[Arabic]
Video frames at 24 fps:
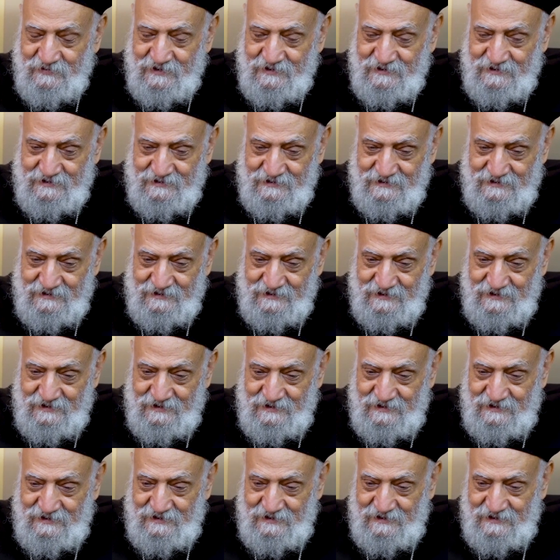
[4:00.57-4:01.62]
من
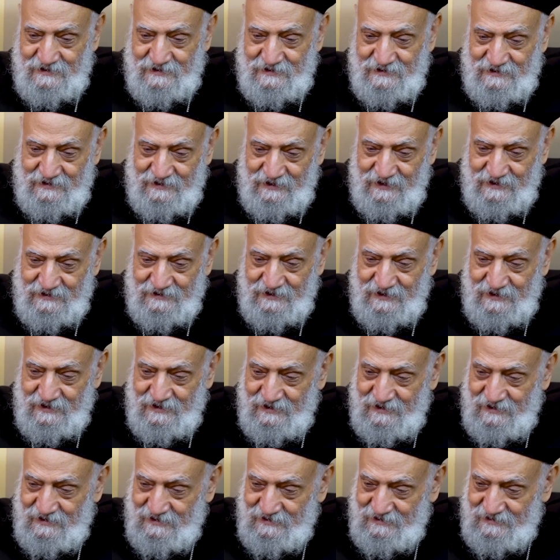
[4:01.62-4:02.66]

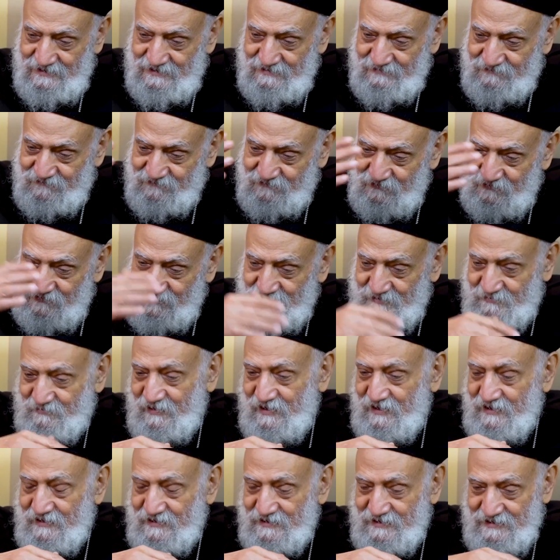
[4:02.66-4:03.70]
الهيئة اللي فوق
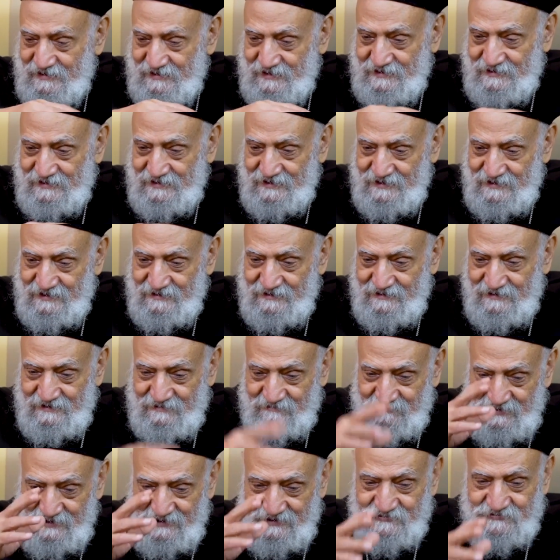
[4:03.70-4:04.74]
البنك اللي هي
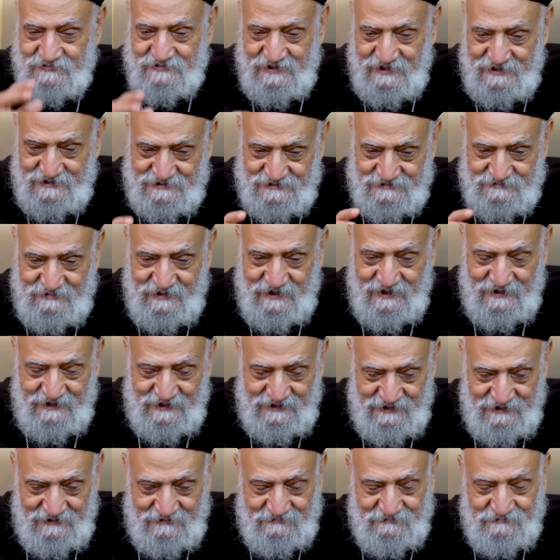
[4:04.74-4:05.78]
معرفش كان اسمها
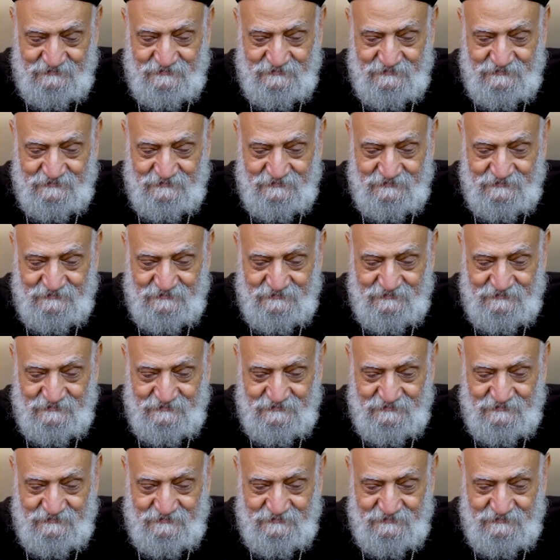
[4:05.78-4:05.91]
ايه